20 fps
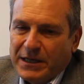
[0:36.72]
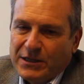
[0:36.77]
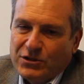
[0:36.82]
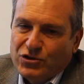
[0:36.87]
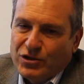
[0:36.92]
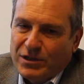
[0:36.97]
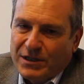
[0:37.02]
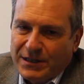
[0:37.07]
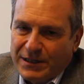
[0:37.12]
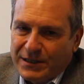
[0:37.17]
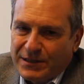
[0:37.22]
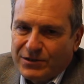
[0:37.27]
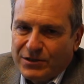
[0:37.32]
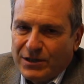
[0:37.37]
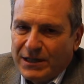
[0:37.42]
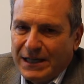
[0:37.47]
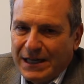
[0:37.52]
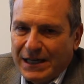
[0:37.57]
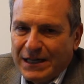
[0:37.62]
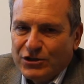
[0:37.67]
Après, j'ai
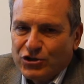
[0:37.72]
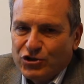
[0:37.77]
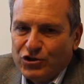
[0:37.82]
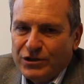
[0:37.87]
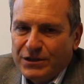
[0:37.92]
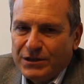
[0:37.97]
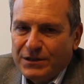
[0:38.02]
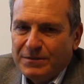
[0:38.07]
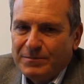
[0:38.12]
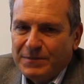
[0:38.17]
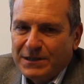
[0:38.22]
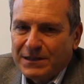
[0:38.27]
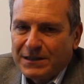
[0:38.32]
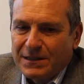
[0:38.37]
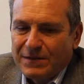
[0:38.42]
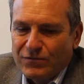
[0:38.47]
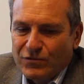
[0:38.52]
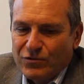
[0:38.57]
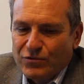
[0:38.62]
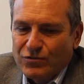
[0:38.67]
élargi
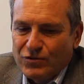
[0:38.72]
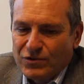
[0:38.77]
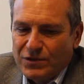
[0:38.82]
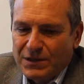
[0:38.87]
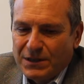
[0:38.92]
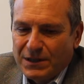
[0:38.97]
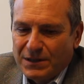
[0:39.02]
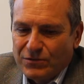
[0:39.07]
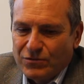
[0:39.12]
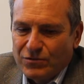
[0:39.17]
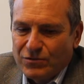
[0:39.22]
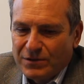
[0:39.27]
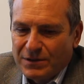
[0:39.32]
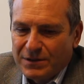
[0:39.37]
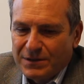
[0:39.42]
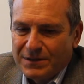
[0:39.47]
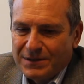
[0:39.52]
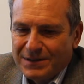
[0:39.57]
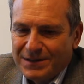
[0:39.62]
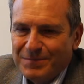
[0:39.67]
mes travaux aussi à
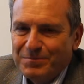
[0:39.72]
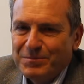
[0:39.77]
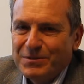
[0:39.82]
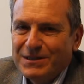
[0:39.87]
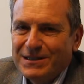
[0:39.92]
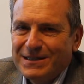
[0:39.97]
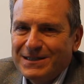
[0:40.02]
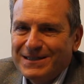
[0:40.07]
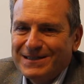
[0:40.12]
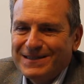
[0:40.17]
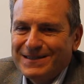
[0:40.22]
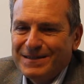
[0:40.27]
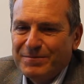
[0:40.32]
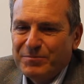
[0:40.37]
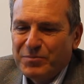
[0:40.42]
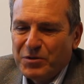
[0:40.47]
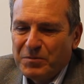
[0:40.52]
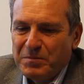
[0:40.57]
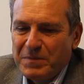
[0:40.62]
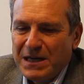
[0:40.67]
d'autres types
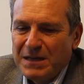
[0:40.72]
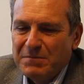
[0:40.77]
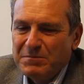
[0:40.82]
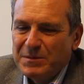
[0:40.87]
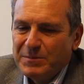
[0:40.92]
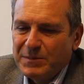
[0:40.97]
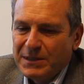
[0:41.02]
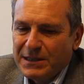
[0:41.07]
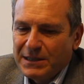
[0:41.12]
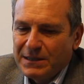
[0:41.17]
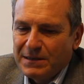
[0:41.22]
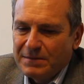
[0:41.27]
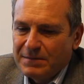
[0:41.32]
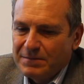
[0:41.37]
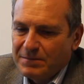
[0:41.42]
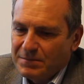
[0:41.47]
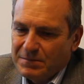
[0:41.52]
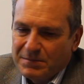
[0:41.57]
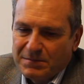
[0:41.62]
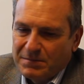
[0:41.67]
de, problèmes,
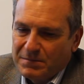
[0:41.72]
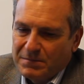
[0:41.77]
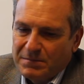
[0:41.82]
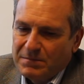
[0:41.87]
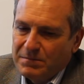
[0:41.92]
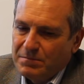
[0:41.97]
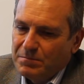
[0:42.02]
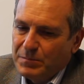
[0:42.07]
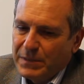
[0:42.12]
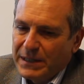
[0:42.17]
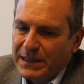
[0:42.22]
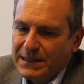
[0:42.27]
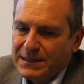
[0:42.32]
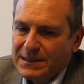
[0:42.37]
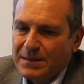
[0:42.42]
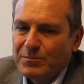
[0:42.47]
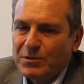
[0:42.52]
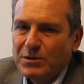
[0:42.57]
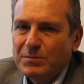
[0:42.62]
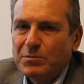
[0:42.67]

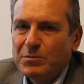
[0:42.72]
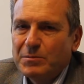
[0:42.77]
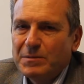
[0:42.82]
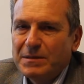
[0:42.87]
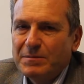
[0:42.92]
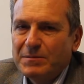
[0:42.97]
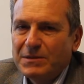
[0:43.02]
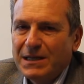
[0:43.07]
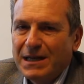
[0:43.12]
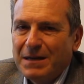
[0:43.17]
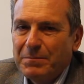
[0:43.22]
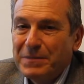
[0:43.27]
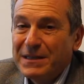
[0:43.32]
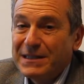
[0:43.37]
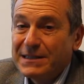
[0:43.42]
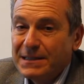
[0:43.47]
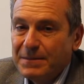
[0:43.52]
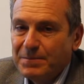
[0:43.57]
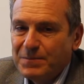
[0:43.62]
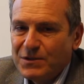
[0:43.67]
par exemple le problème de la
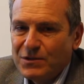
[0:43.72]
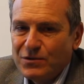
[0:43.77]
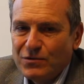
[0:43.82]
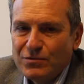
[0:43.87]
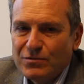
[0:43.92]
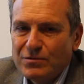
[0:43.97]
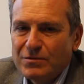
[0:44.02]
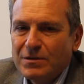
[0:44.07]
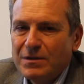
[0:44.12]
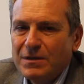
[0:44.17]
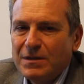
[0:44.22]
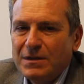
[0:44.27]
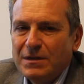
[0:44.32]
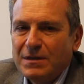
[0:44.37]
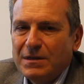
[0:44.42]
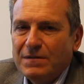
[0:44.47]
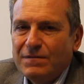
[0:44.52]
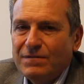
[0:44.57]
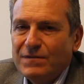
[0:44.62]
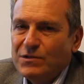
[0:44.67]
perception
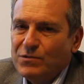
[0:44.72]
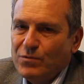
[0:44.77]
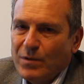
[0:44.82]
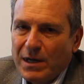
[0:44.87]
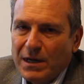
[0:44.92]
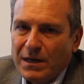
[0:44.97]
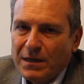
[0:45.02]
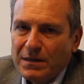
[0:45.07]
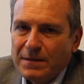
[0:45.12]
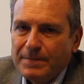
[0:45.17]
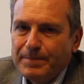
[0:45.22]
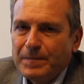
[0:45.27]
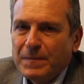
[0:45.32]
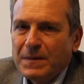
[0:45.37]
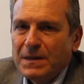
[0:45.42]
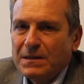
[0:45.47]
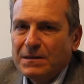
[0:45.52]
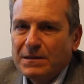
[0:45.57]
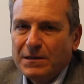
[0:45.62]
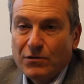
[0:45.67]
visuelle
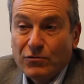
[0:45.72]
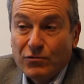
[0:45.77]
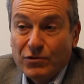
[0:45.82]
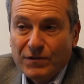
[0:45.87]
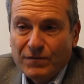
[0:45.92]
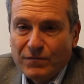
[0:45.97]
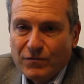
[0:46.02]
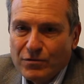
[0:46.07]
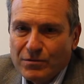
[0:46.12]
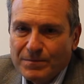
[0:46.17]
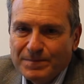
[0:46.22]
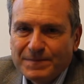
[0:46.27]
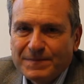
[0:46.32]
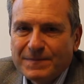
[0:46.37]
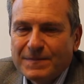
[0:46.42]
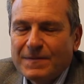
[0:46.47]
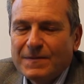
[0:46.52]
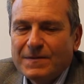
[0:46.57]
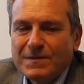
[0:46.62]
de haut niveau.